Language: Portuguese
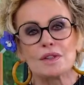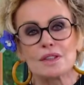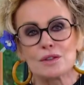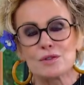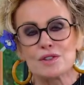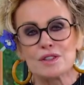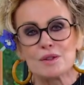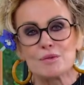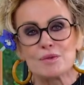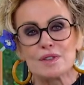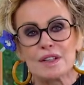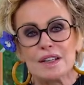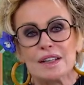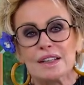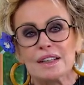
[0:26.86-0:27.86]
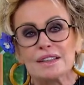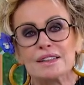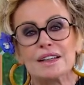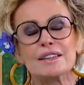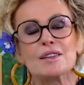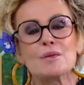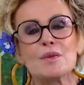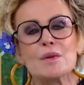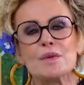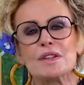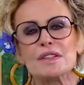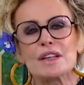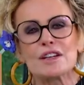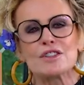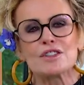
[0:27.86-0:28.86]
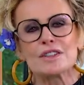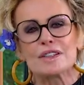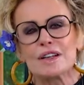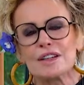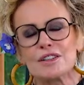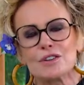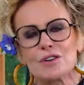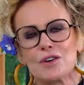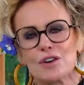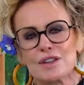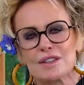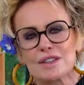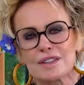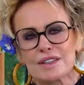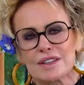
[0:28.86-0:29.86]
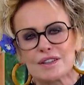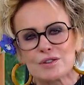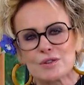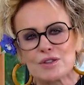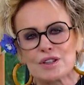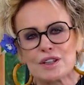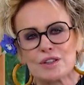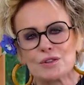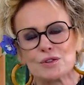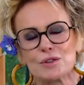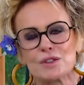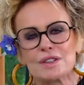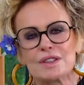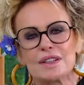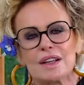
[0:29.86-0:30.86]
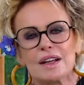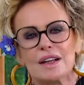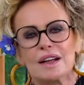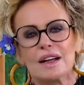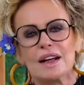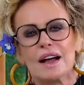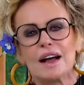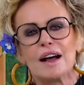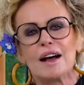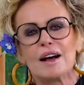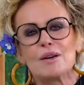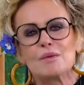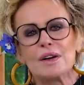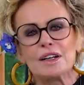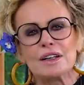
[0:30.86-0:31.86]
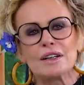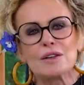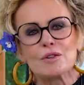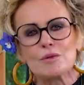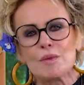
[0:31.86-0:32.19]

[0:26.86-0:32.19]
tão simples. Tem também mensagens carinhosas né, dos seguidores. A Marina Rui